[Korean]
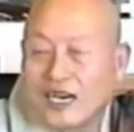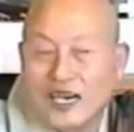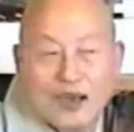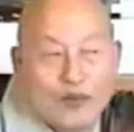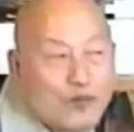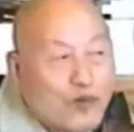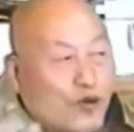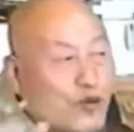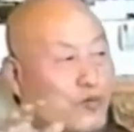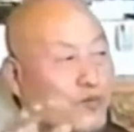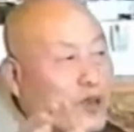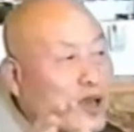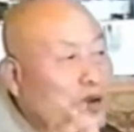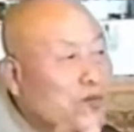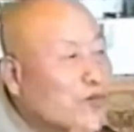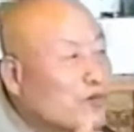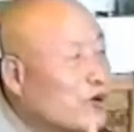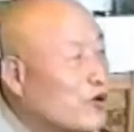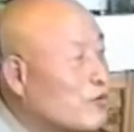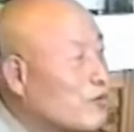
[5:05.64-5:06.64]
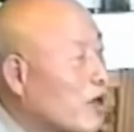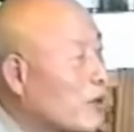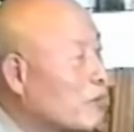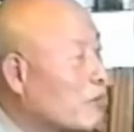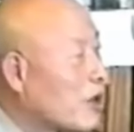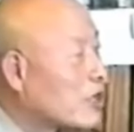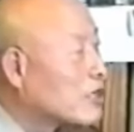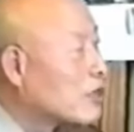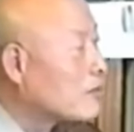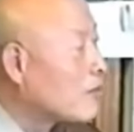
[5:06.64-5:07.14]
불평불만 어,
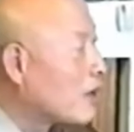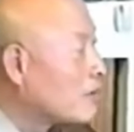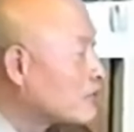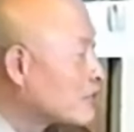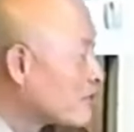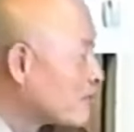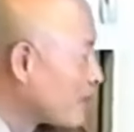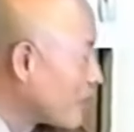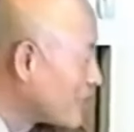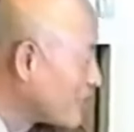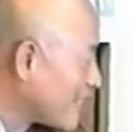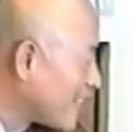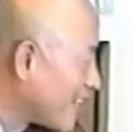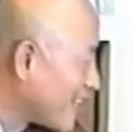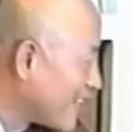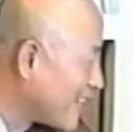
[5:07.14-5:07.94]
반대 마음서만